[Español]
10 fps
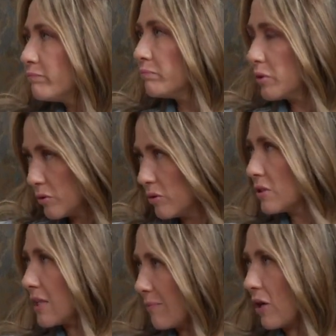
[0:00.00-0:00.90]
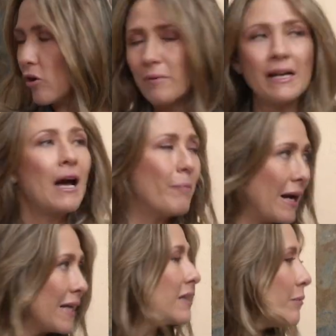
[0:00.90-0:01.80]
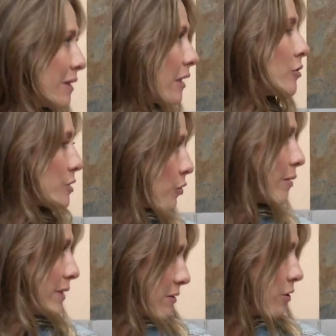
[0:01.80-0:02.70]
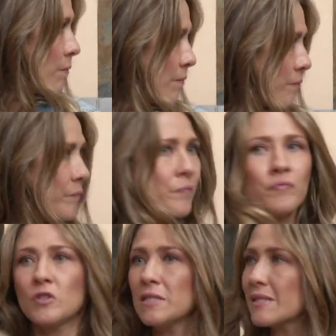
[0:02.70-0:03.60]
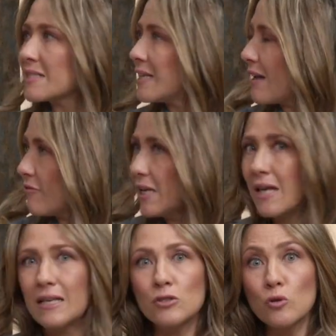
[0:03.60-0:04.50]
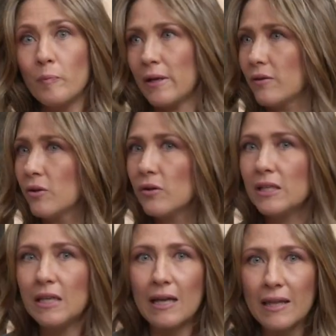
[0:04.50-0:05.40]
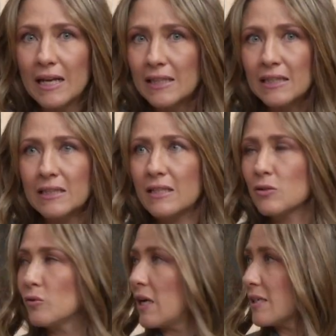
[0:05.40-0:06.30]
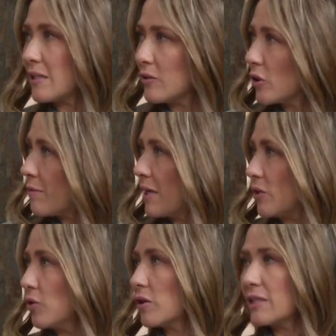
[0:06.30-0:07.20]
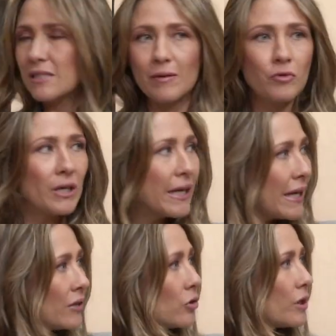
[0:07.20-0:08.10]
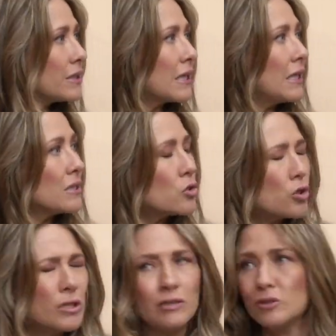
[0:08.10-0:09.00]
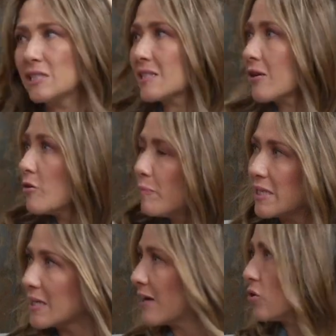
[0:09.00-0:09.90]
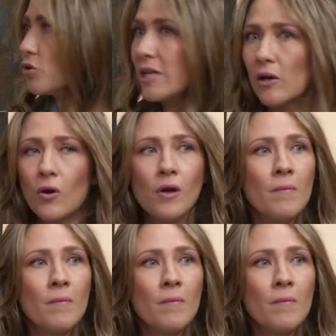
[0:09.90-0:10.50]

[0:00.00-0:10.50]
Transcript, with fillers: pues, no es la mejor manera, aparentemente lo resuelves, ¿no? Si estás en la fila del súper, ¿no? Y adelante tienes una señora mayor que está muy lento y que saca las cosas y dices, tengo prisa, no llego,